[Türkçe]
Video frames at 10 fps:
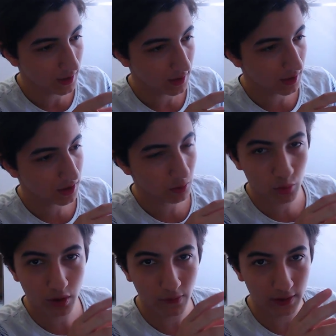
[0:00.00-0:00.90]
İlk
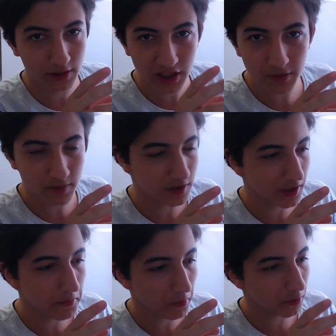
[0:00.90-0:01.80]
3'e falan
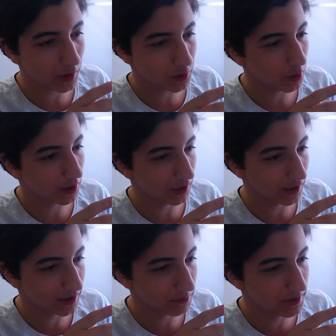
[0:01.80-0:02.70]
girmiştim. Ondan sonra
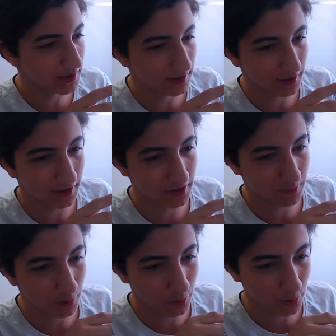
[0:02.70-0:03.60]
kanal gitmişti zaten
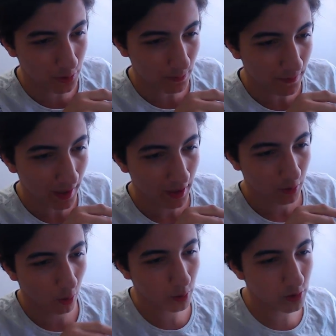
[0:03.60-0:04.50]
arkadaşlar biliyorsunuz.
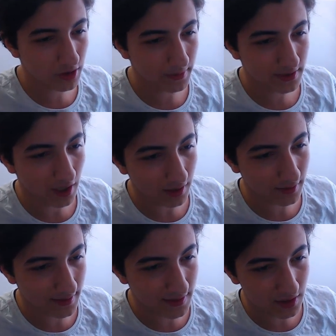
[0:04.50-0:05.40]
Gördüğünüz gibi
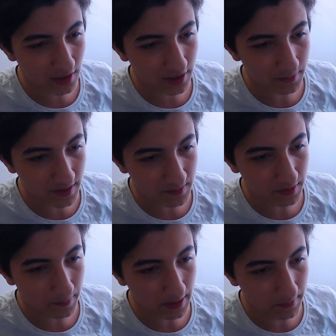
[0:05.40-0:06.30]
sağda destekçilerim
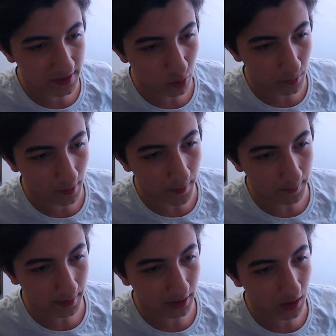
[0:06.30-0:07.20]
kısmında benim intromu
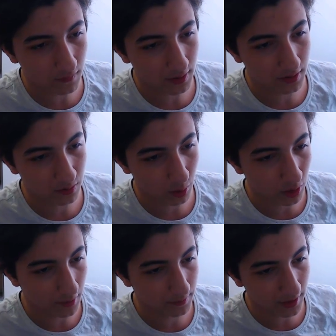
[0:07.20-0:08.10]
yapan bir kanal vardı Intro
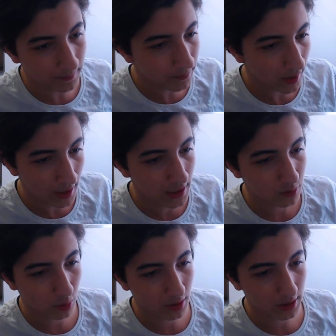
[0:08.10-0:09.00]
Time diye.
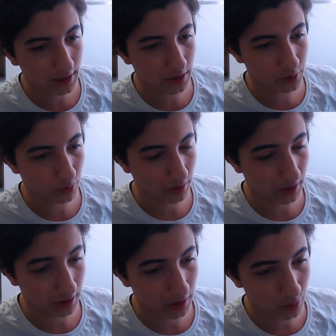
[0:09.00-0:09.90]
Sonra Clash,
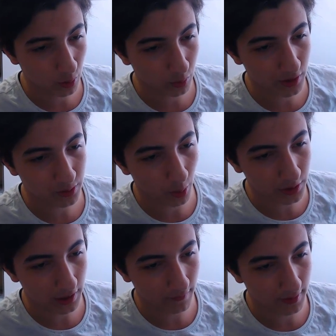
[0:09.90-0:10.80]
e, Clash of Clans
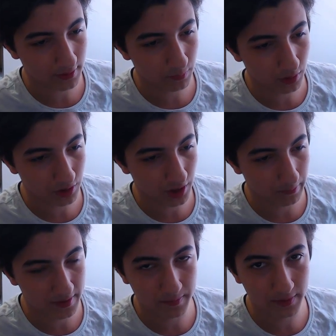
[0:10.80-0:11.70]
Türkiye vardı. Bu da şey bizim